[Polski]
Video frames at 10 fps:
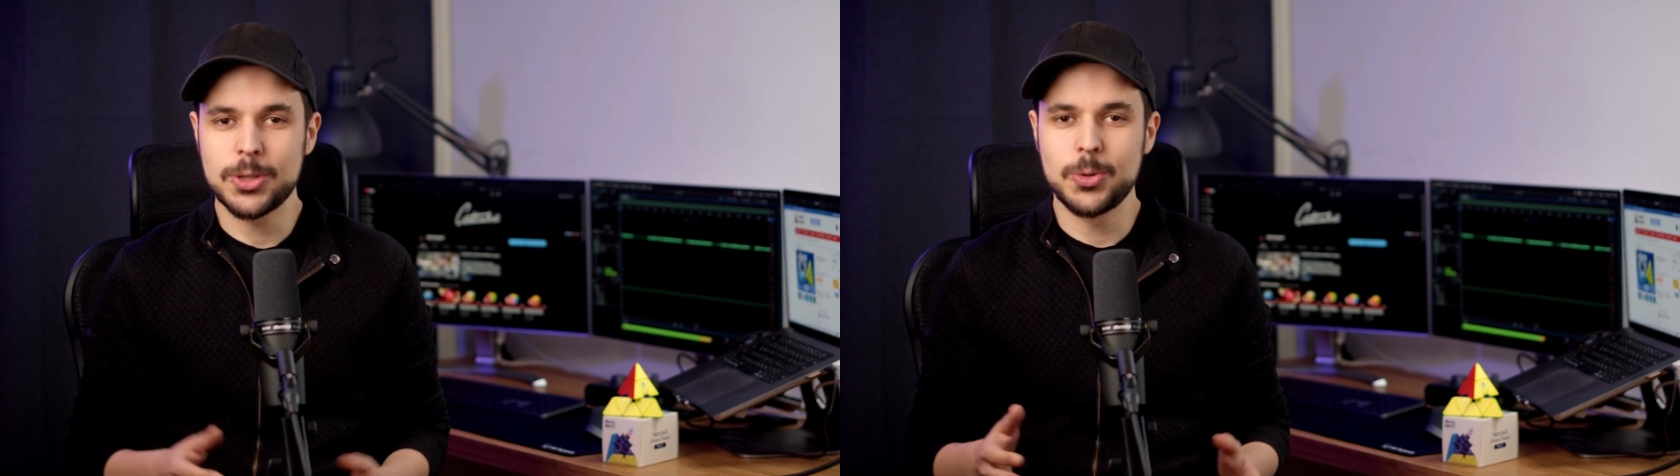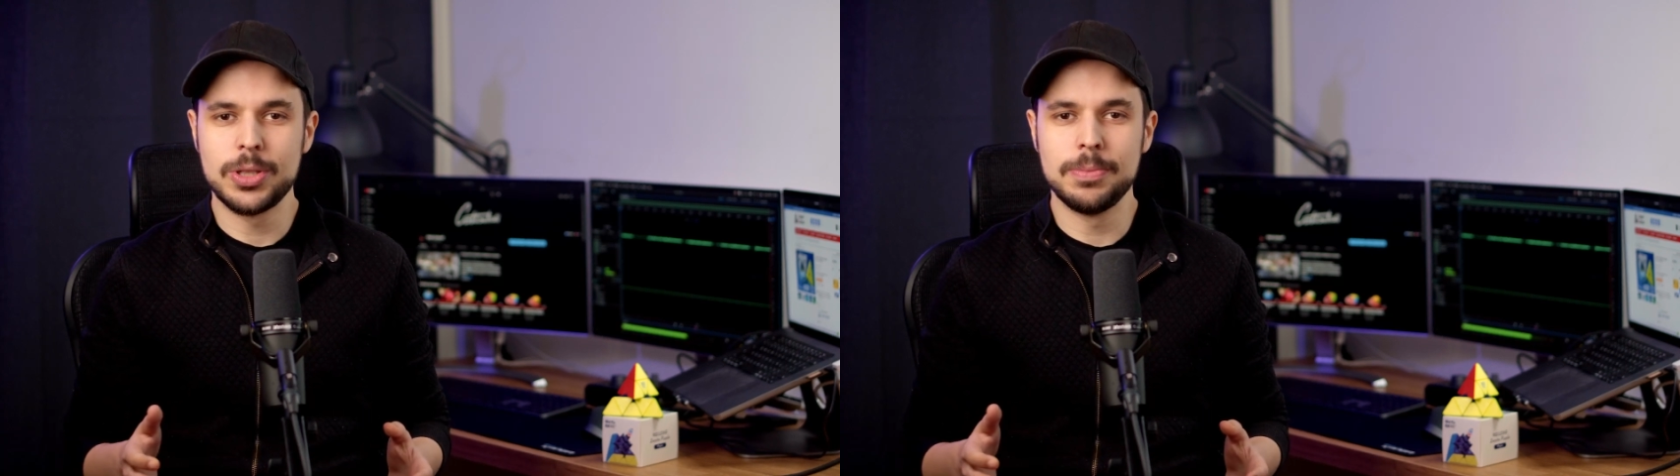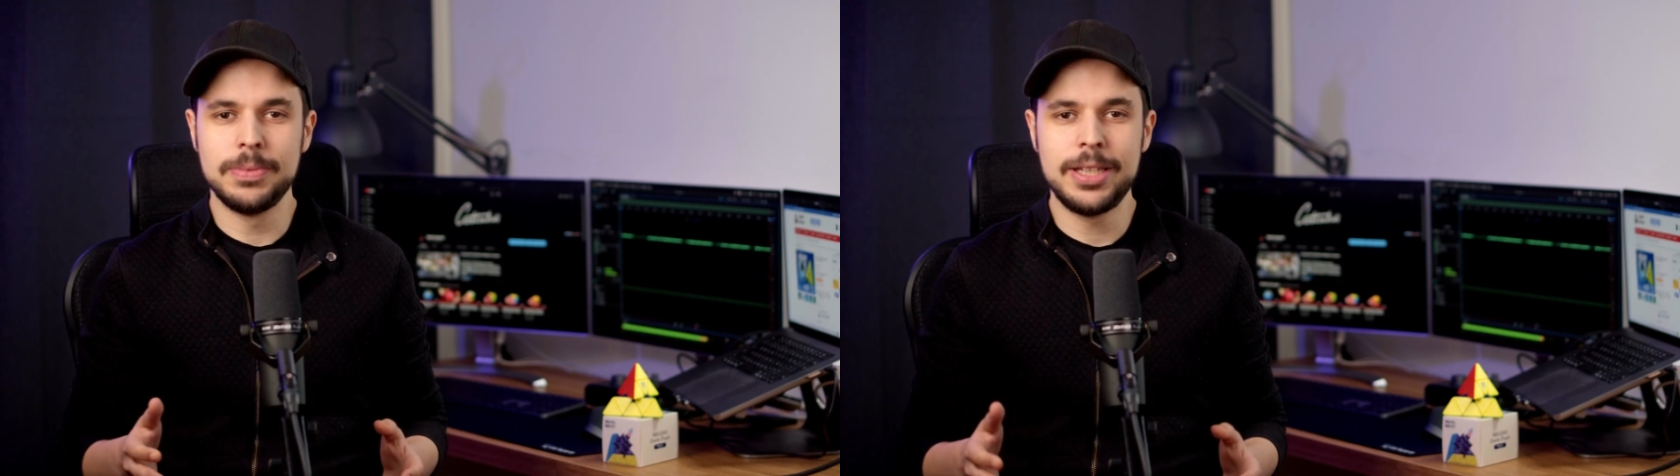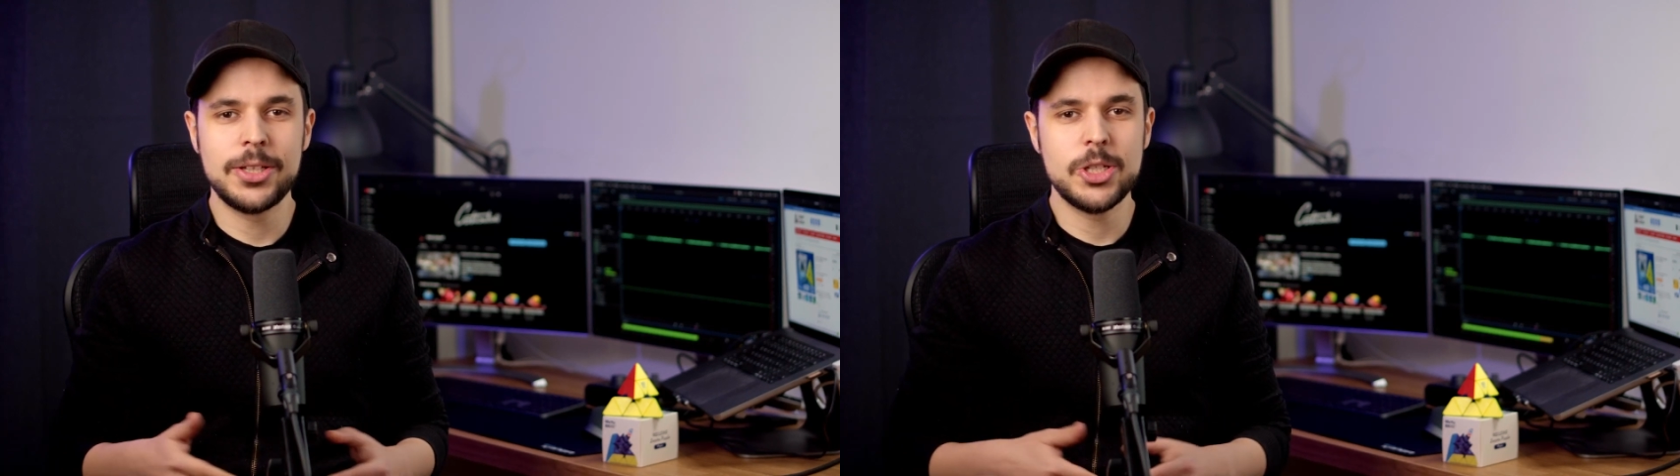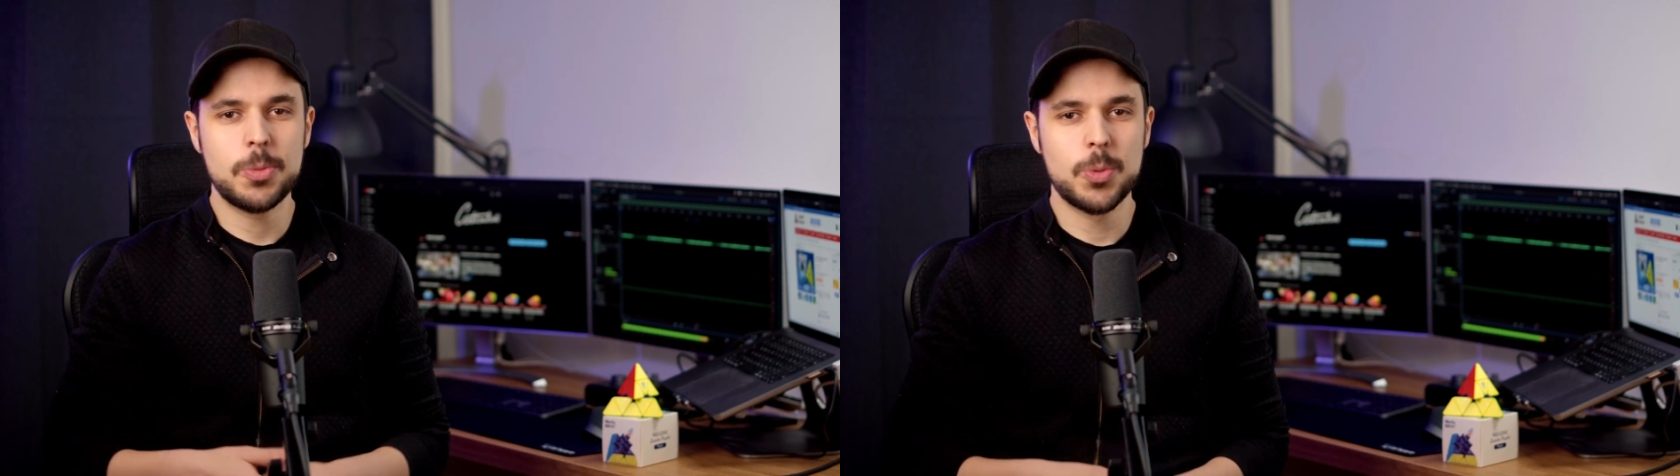którym
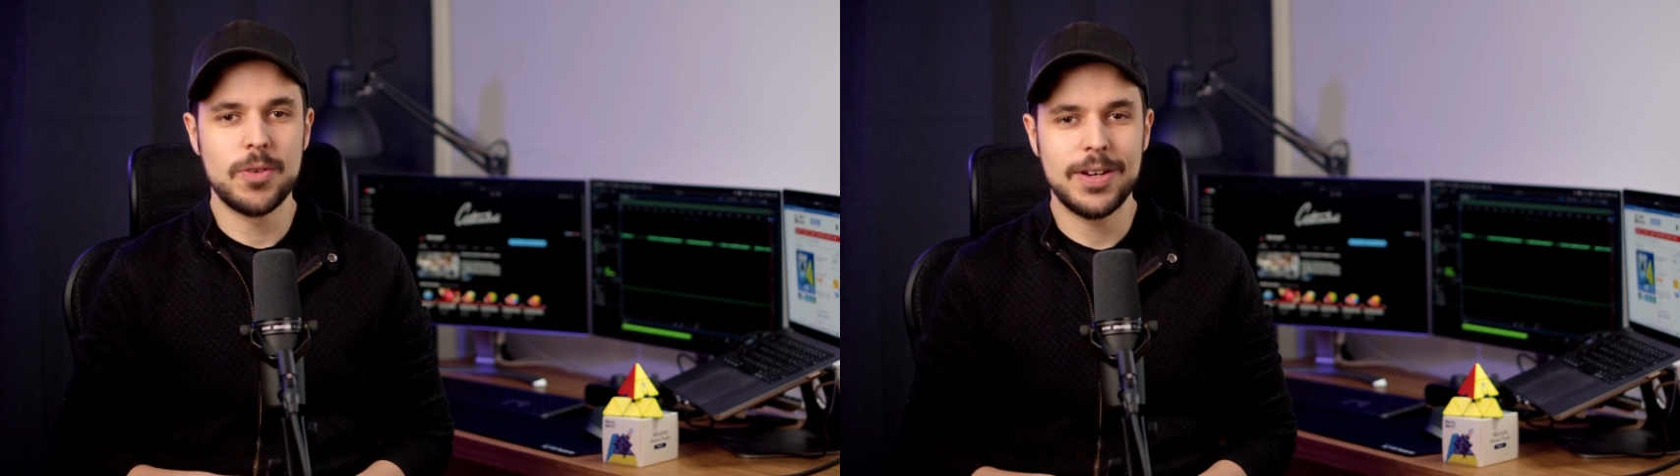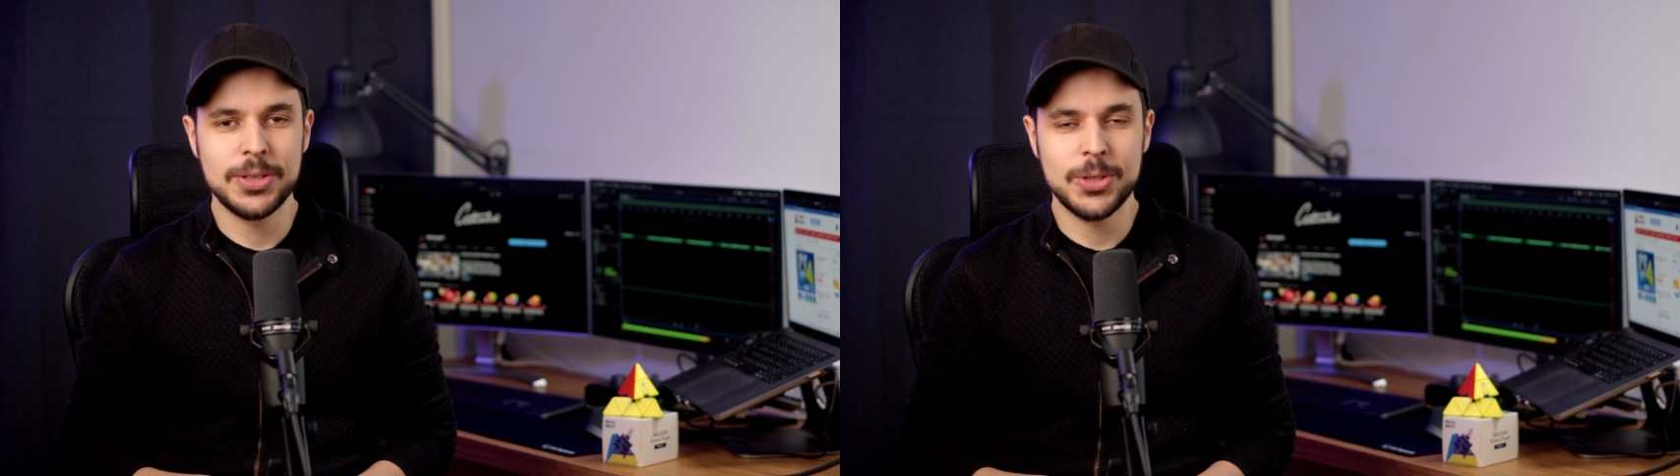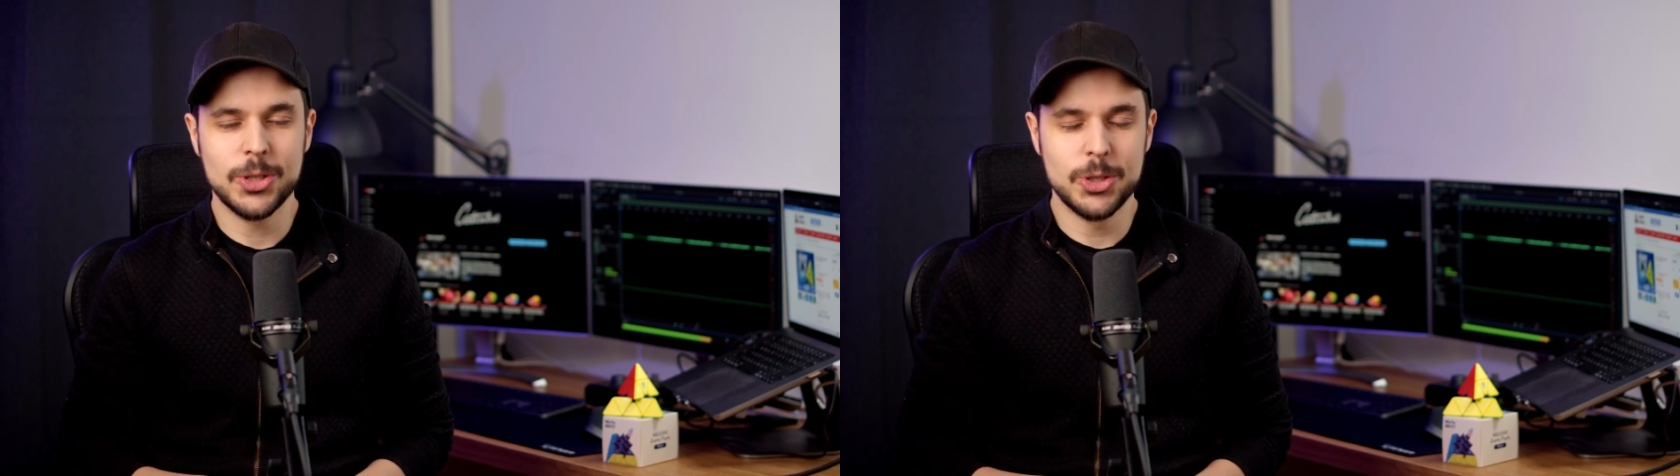niegdyś próbowano